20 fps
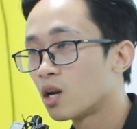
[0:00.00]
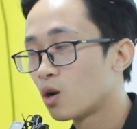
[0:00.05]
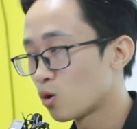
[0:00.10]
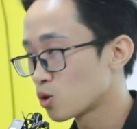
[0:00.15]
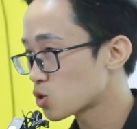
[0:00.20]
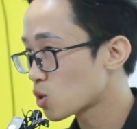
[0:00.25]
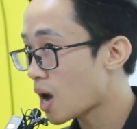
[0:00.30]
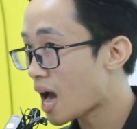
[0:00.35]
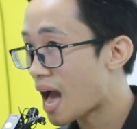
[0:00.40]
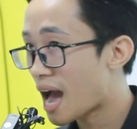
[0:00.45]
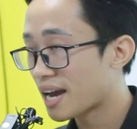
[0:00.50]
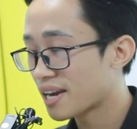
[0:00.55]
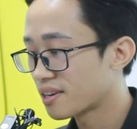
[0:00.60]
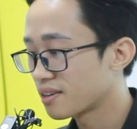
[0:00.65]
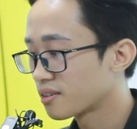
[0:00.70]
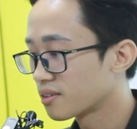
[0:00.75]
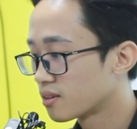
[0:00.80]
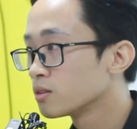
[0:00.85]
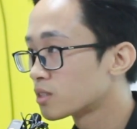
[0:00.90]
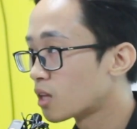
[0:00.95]
lỗi số 2
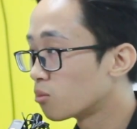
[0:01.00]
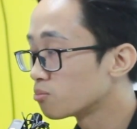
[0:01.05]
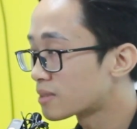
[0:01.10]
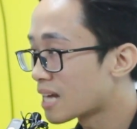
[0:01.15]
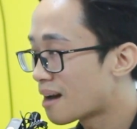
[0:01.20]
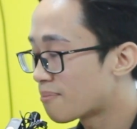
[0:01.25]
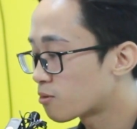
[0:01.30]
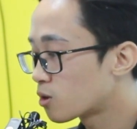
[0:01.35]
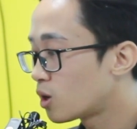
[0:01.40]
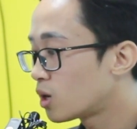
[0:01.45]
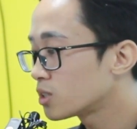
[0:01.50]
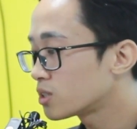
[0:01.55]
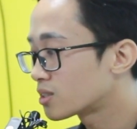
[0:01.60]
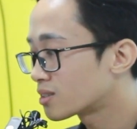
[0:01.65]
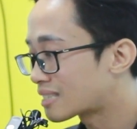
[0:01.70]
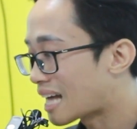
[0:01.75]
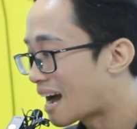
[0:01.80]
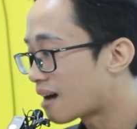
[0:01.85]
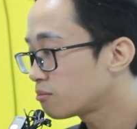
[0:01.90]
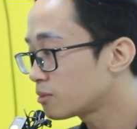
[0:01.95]
tổng tệp có
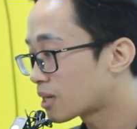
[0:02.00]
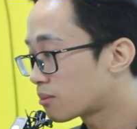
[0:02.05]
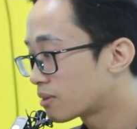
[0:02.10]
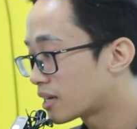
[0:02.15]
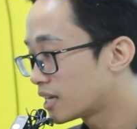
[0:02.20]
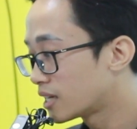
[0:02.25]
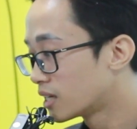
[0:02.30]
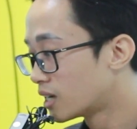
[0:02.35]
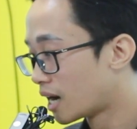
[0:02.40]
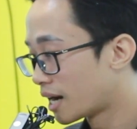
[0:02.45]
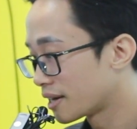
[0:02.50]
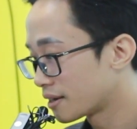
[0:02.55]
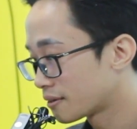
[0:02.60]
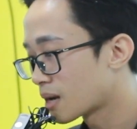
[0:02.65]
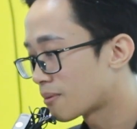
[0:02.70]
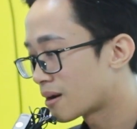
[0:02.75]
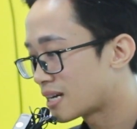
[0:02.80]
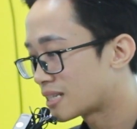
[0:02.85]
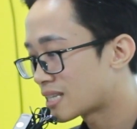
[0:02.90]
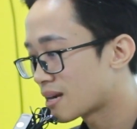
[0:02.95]
800.000 người
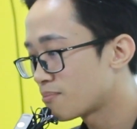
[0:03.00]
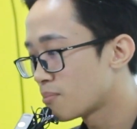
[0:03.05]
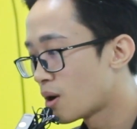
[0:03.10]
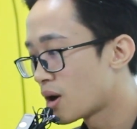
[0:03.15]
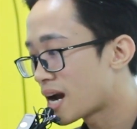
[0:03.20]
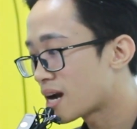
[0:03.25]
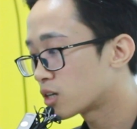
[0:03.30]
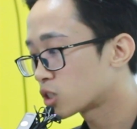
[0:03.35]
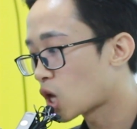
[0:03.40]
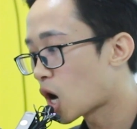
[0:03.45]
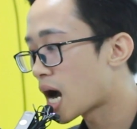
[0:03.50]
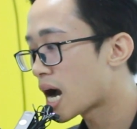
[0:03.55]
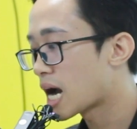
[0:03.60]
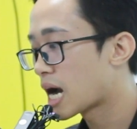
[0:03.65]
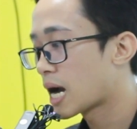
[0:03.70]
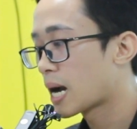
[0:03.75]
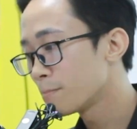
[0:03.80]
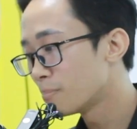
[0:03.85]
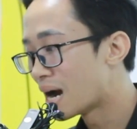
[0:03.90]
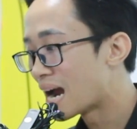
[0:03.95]
tệp này tệp bé hay to
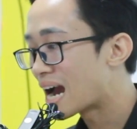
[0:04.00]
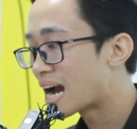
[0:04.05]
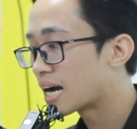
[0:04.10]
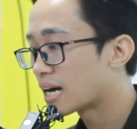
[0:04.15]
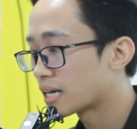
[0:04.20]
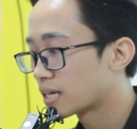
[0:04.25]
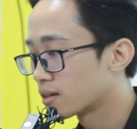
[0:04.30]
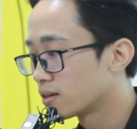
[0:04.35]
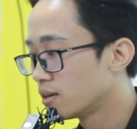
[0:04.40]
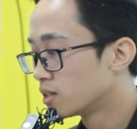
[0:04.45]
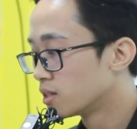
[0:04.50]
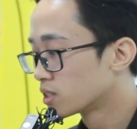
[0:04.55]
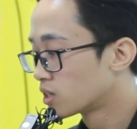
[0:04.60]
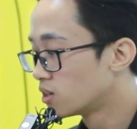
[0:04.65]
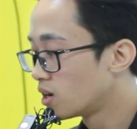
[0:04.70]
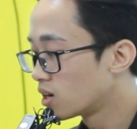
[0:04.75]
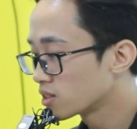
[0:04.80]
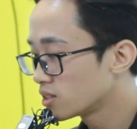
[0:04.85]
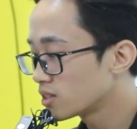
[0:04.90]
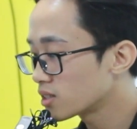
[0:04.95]
bé
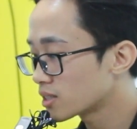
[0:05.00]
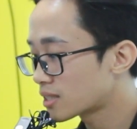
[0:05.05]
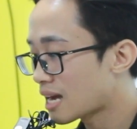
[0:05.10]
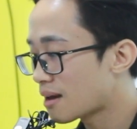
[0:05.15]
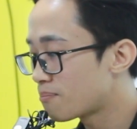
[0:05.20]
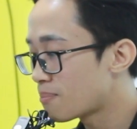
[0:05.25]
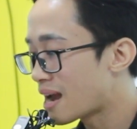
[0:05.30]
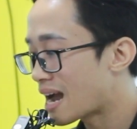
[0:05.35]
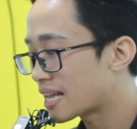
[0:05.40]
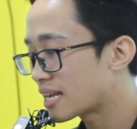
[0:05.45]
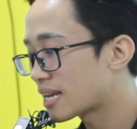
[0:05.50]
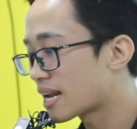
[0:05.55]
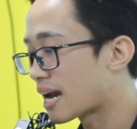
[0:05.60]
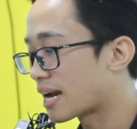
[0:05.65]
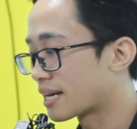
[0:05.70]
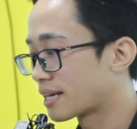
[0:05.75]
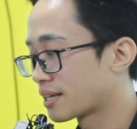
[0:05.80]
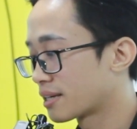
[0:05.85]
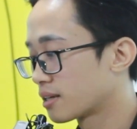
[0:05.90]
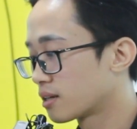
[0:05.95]
thường những cái tệp bé như
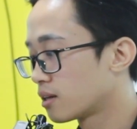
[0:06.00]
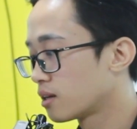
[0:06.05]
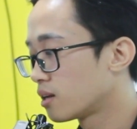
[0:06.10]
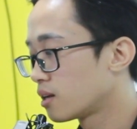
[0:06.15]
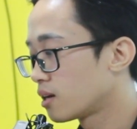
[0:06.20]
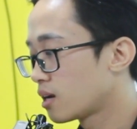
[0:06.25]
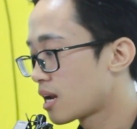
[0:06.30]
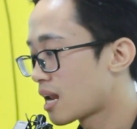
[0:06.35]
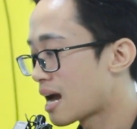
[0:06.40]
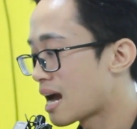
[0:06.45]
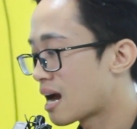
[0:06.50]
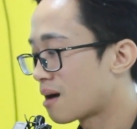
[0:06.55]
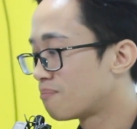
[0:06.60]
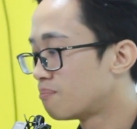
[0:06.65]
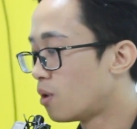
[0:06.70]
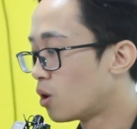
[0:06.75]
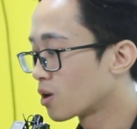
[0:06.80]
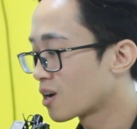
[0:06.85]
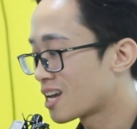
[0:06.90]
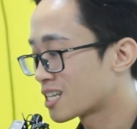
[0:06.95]
này là
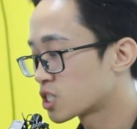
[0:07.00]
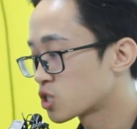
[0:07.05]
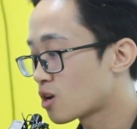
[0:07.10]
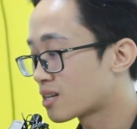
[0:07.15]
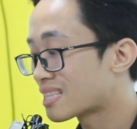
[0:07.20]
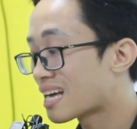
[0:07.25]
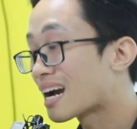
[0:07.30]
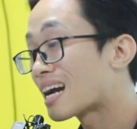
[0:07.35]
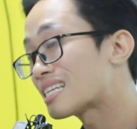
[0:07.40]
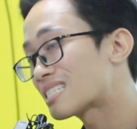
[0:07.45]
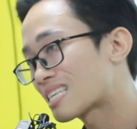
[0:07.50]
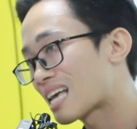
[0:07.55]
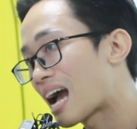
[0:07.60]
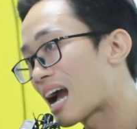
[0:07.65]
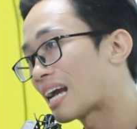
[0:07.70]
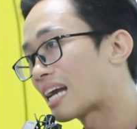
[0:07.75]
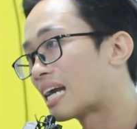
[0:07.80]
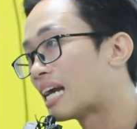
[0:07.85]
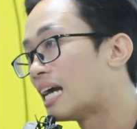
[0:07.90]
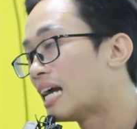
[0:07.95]
một là do target
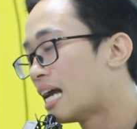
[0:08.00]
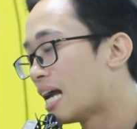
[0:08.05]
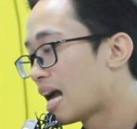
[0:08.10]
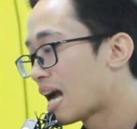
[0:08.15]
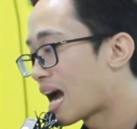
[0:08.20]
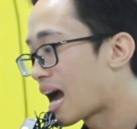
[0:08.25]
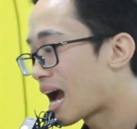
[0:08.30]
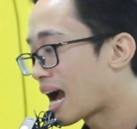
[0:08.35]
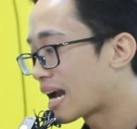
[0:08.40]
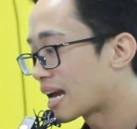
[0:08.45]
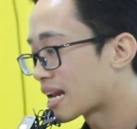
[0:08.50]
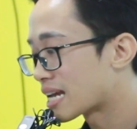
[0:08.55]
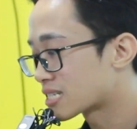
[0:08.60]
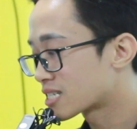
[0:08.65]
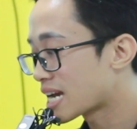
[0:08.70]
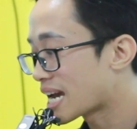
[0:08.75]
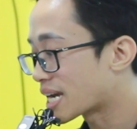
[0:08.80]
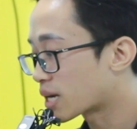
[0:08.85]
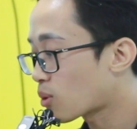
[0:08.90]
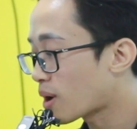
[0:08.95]
sai hai là
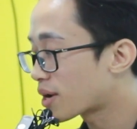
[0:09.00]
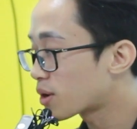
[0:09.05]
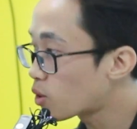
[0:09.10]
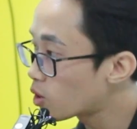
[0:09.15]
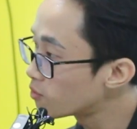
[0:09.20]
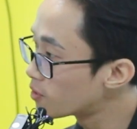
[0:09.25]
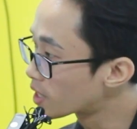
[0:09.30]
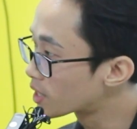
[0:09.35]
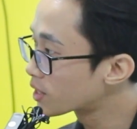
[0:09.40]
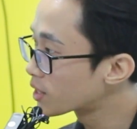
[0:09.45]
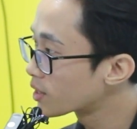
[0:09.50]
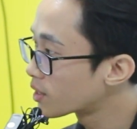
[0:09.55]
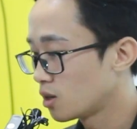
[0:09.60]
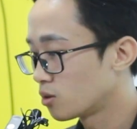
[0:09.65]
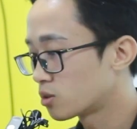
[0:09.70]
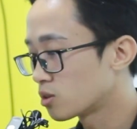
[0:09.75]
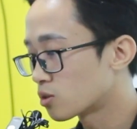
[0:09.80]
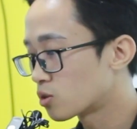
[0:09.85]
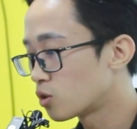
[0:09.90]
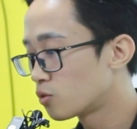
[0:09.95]
chạy quanh khu vực
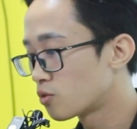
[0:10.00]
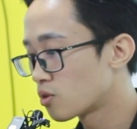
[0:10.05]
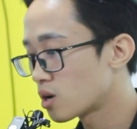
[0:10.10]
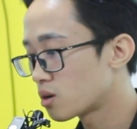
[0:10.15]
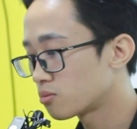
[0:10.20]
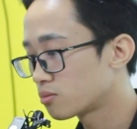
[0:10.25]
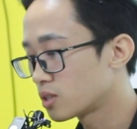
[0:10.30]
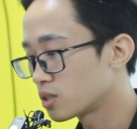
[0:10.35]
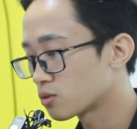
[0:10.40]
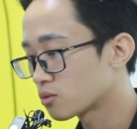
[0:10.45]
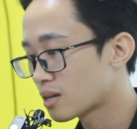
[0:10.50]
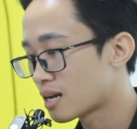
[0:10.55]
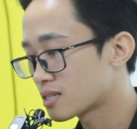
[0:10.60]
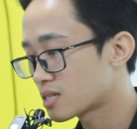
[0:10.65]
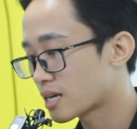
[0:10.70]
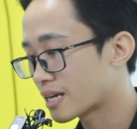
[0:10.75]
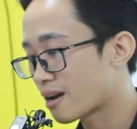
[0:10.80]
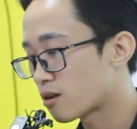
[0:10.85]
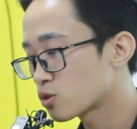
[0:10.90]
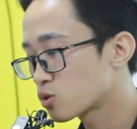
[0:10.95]
hiểu từ khu vực không thì chúng
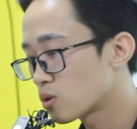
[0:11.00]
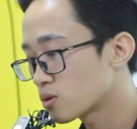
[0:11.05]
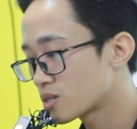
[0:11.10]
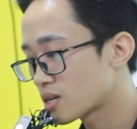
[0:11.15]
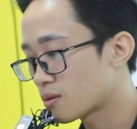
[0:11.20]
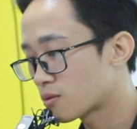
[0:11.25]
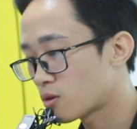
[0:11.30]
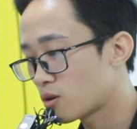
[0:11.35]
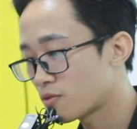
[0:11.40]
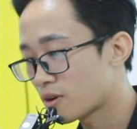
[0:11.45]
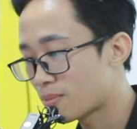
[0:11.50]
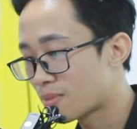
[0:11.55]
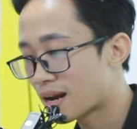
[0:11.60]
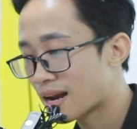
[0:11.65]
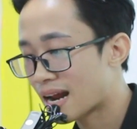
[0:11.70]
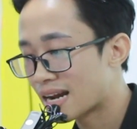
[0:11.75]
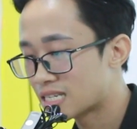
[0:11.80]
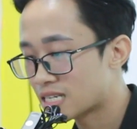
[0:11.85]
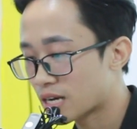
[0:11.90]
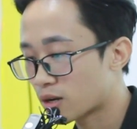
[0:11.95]
ta sẽ kéo xuống xem có phải
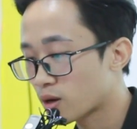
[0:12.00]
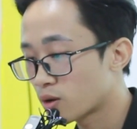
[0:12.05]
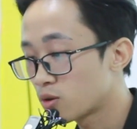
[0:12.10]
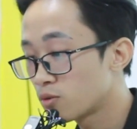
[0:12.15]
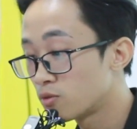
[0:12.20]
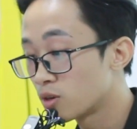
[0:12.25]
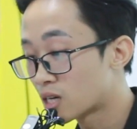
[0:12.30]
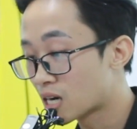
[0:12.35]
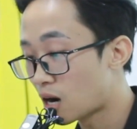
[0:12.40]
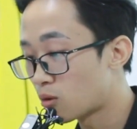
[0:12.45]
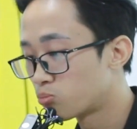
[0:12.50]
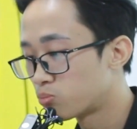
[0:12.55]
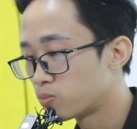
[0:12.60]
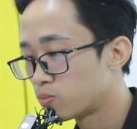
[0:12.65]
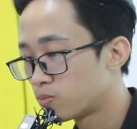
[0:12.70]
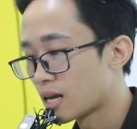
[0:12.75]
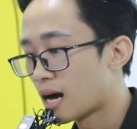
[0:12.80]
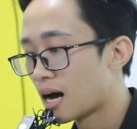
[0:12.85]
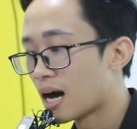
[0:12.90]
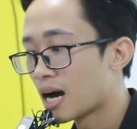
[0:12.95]
bạn này chạy quanh khu vực không
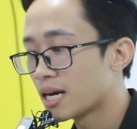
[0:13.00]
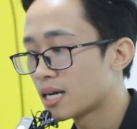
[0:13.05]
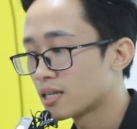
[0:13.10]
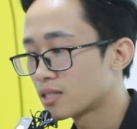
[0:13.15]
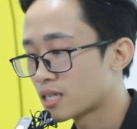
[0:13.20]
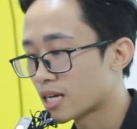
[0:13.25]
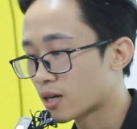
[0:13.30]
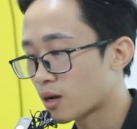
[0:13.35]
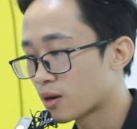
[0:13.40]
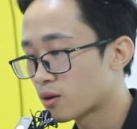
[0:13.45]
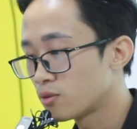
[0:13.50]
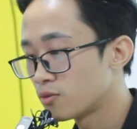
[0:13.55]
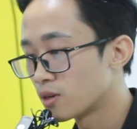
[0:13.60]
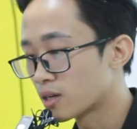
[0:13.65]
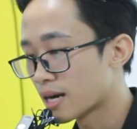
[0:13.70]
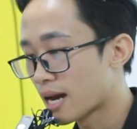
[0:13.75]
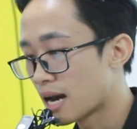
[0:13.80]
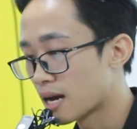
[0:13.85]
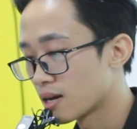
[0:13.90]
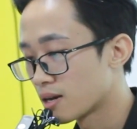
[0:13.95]
đấy chạy quanh khu
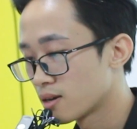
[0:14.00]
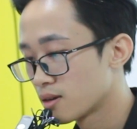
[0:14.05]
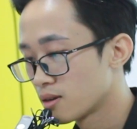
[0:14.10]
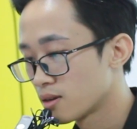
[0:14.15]
vực này